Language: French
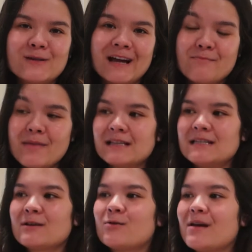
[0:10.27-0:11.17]
que j'arrête pas de
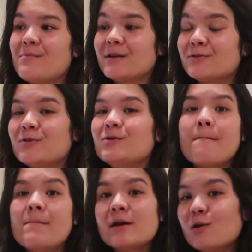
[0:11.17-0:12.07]
dire qu'il y a bientôt
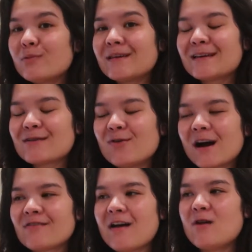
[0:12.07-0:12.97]
mes copines qui vont
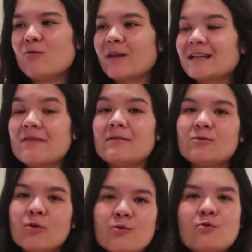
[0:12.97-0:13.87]
arriver à Londres et que ça va être
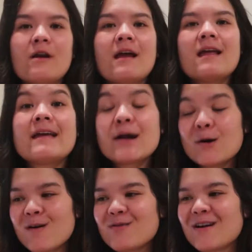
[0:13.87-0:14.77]
trop cool et
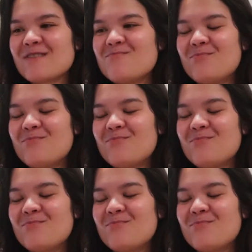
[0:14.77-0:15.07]
qu'on va faire